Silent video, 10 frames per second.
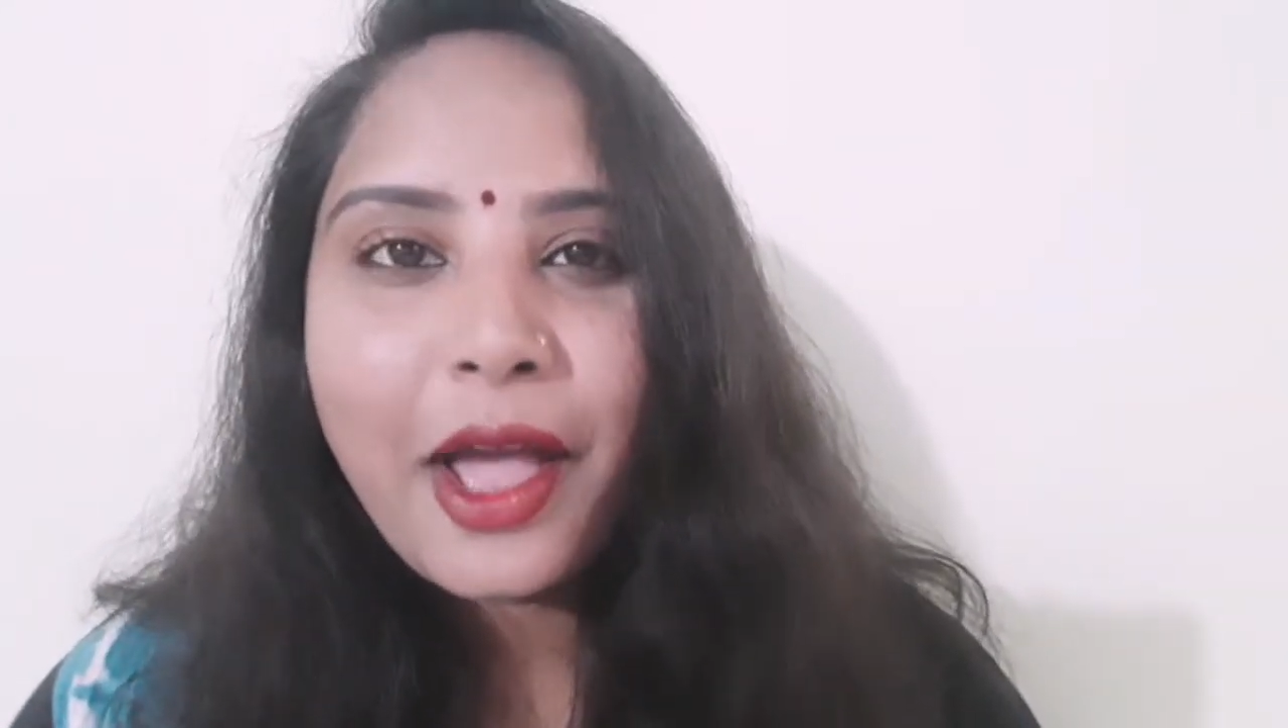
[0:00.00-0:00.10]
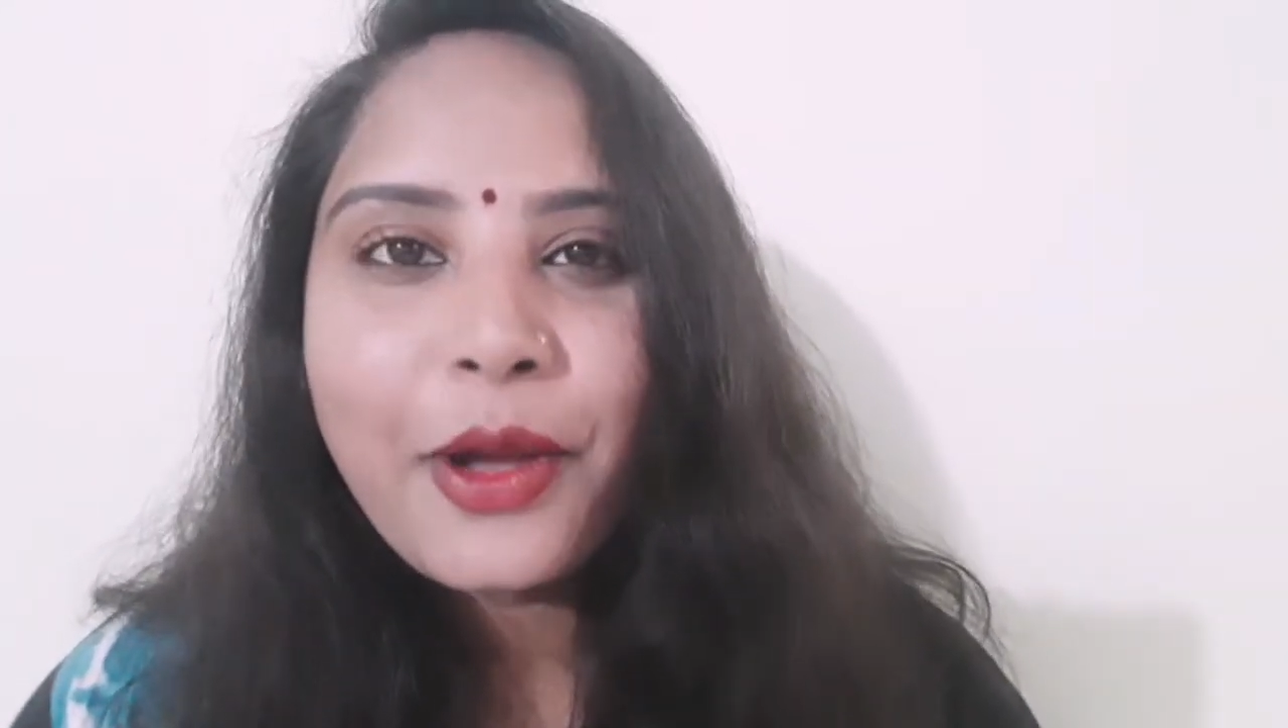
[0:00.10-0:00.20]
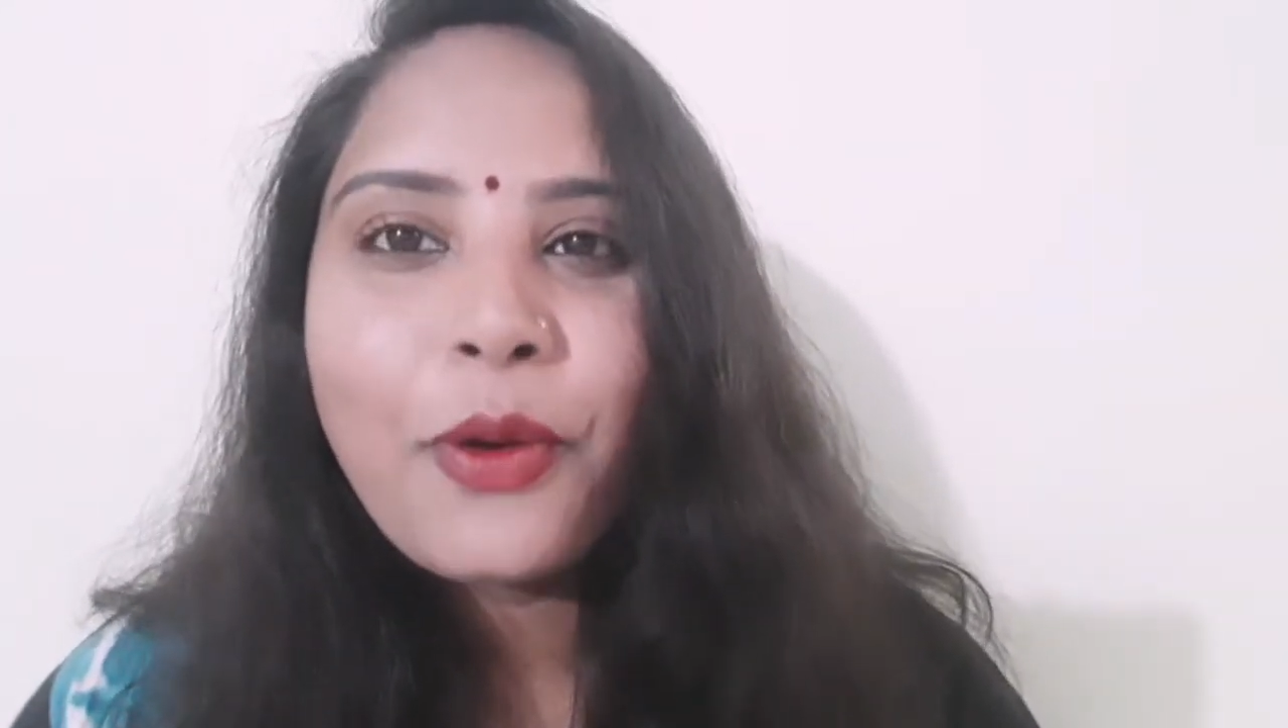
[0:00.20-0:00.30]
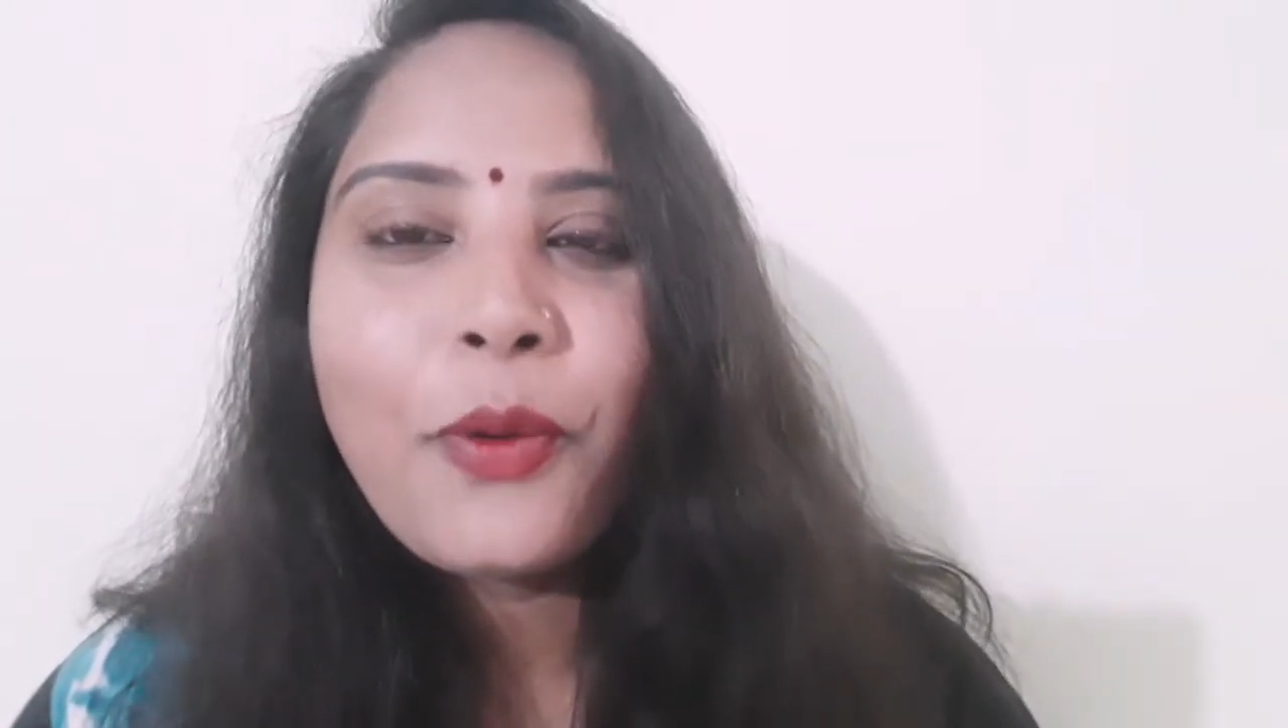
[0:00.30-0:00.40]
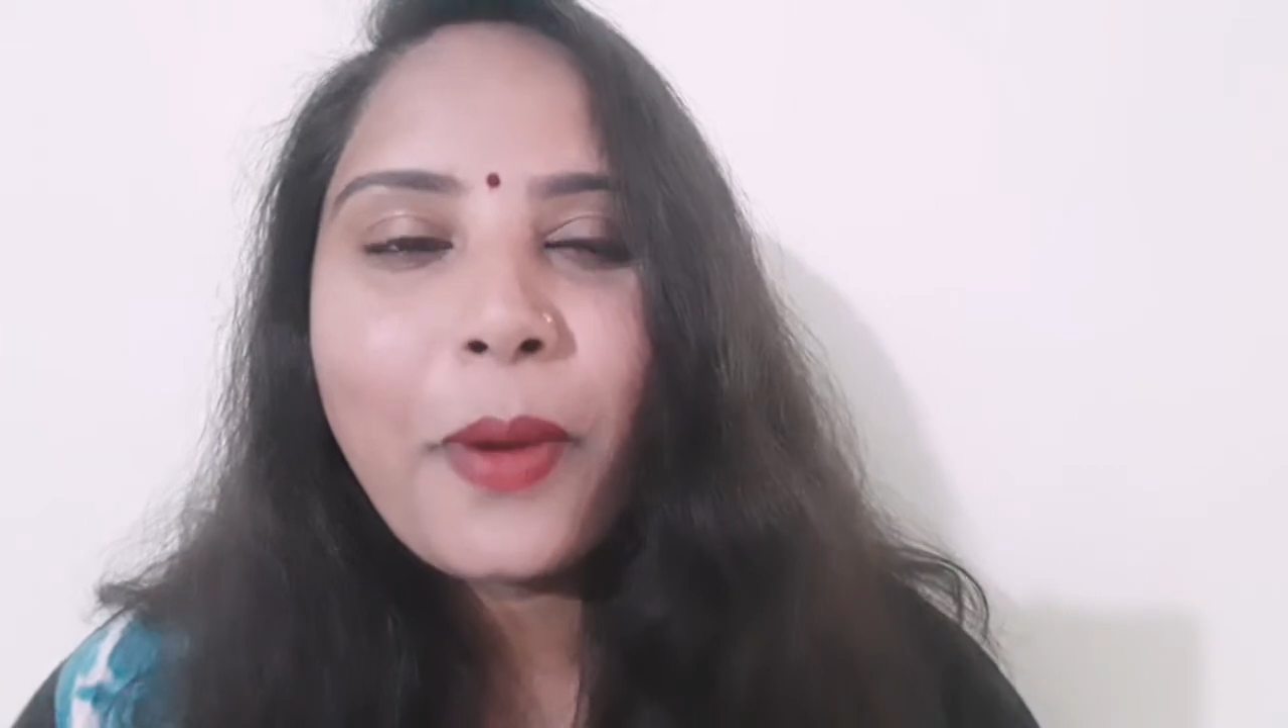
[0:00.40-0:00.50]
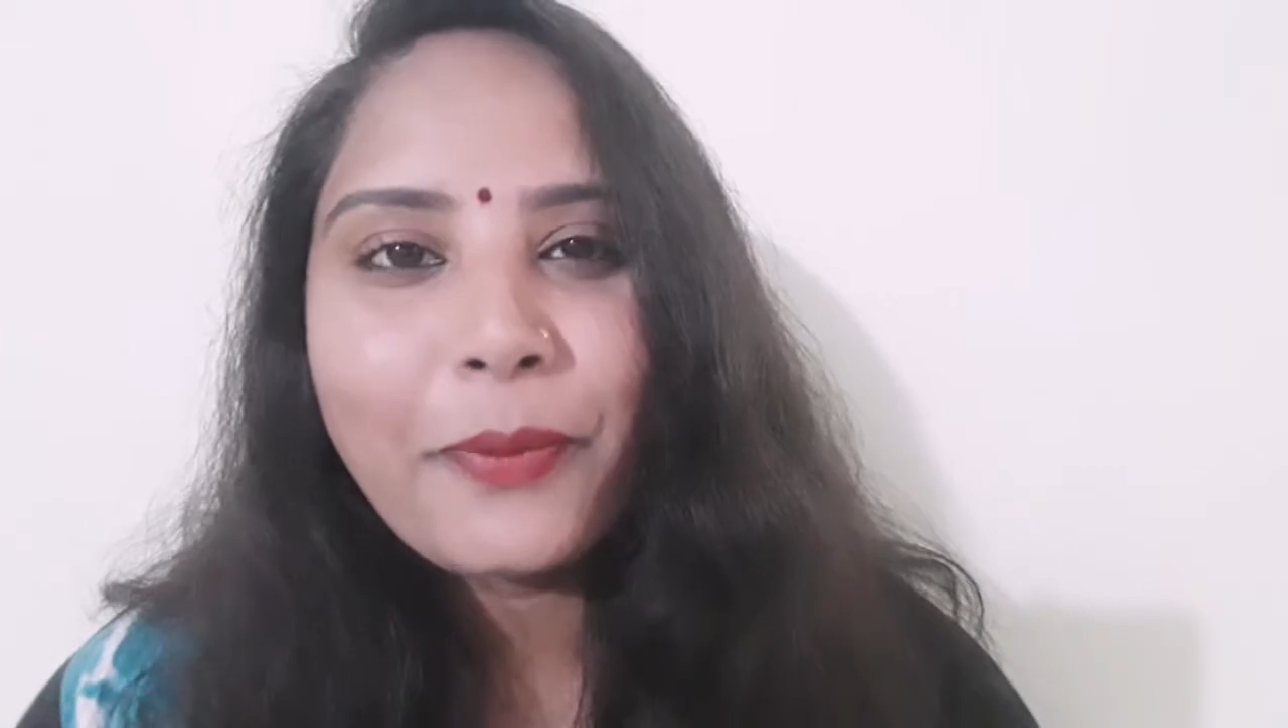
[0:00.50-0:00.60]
आई होप